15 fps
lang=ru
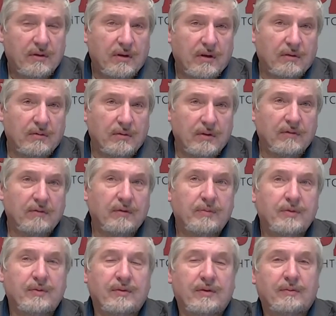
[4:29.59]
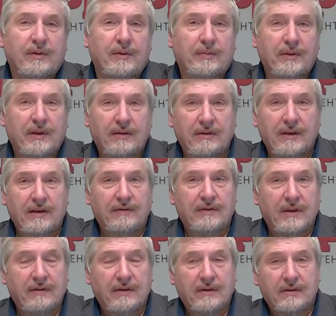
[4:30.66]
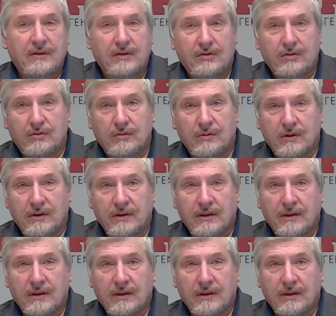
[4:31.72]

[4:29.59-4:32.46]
который, в общем-то, преподавали в советской школе.